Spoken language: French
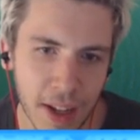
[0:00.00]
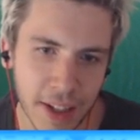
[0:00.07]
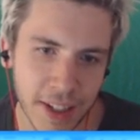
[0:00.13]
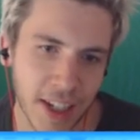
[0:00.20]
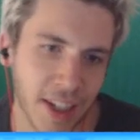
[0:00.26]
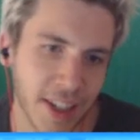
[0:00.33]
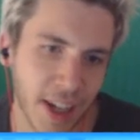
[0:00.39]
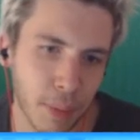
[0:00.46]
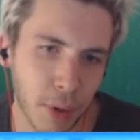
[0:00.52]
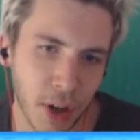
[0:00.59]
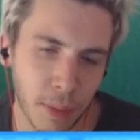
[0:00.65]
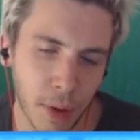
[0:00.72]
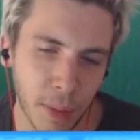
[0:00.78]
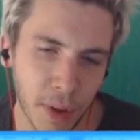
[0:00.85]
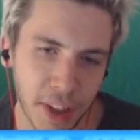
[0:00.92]
C'est un peu
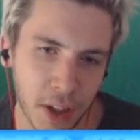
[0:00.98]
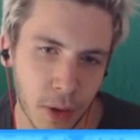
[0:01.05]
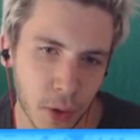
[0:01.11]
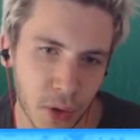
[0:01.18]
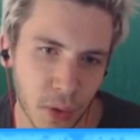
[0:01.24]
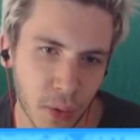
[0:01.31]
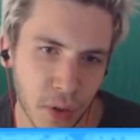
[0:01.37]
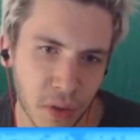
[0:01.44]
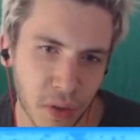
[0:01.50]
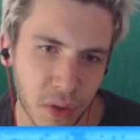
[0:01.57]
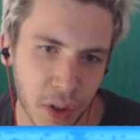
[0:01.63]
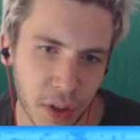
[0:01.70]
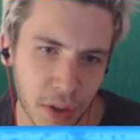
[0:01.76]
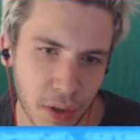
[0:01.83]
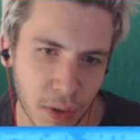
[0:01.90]
comme le mode des cochons, sauf
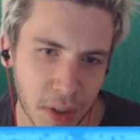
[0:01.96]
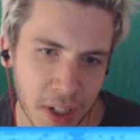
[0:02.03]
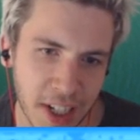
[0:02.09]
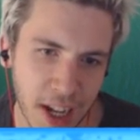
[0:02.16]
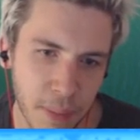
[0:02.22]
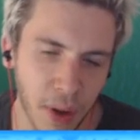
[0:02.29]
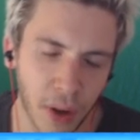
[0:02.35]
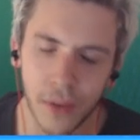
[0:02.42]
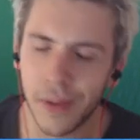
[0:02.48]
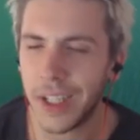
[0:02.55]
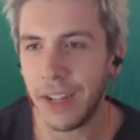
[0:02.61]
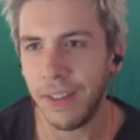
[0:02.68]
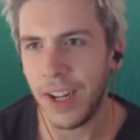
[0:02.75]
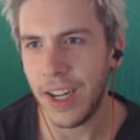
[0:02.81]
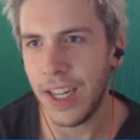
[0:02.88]
que ce sont des sapeurs, donc
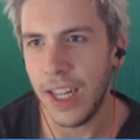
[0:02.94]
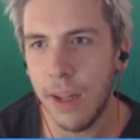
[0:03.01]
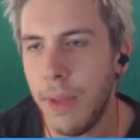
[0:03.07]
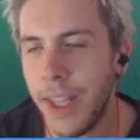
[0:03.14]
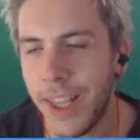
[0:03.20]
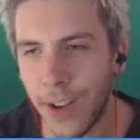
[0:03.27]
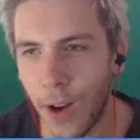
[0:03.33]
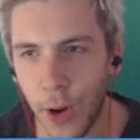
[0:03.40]
ça va limite